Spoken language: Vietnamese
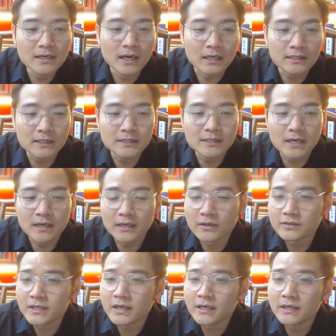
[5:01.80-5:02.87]
Cửa thì rời
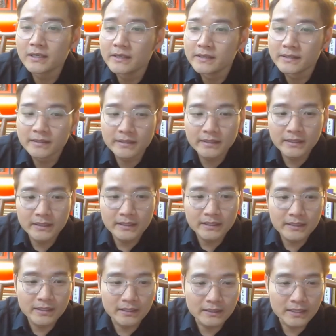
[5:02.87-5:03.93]
nó dễ hơn.
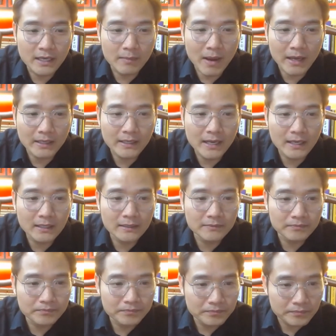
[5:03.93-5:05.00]
Cửa thì nhà bạn ấy
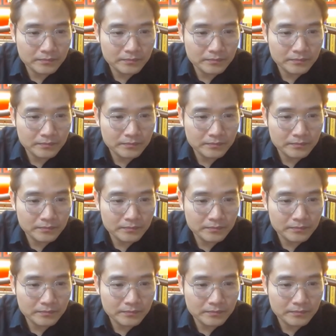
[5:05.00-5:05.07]
đang